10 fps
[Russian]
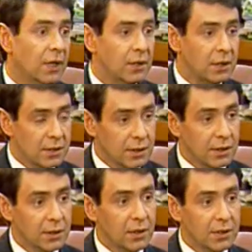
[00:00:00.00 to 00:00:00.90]
И
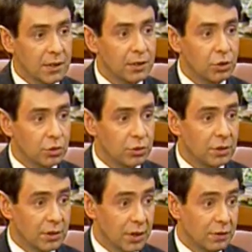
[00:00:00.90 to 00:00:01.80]
если акционеру что-то
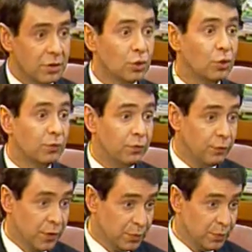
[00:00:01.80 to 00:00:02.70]
не нравится, то
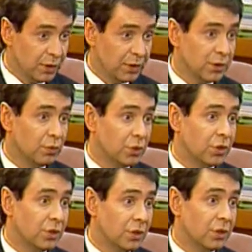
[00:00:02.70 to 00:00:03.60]
весь мир на
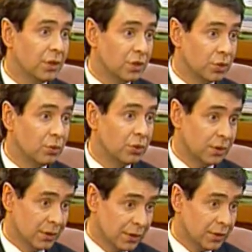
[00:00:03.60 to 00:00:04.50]
сегодняшний день голосует
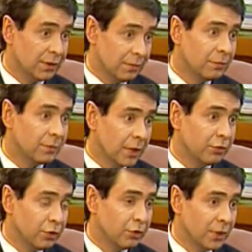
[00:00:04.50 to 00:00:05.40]
на
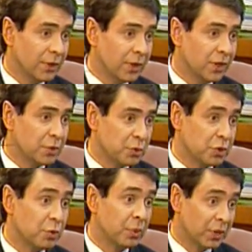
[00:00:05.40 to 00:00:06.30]
фондовом рынке одним угу.
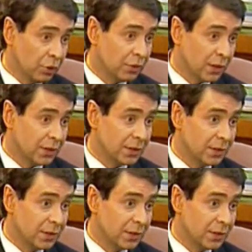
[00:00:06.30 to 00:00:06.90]
способом, продает акции.